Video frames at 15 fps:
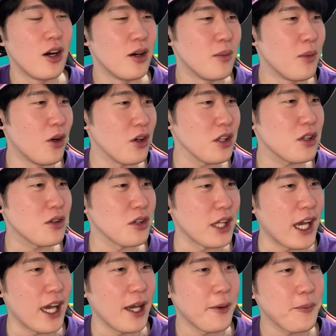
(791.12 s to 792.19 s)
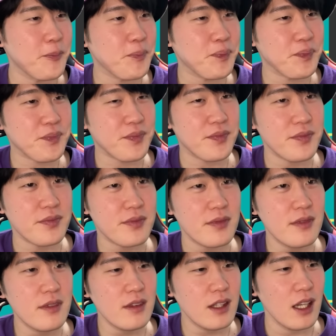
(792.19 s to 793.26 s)
もう一個ね、
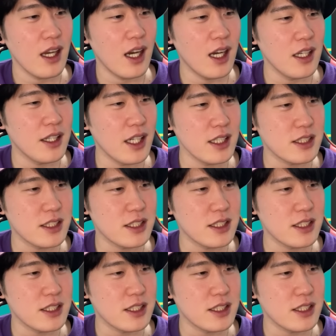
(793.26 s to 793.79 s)
はい、ダッ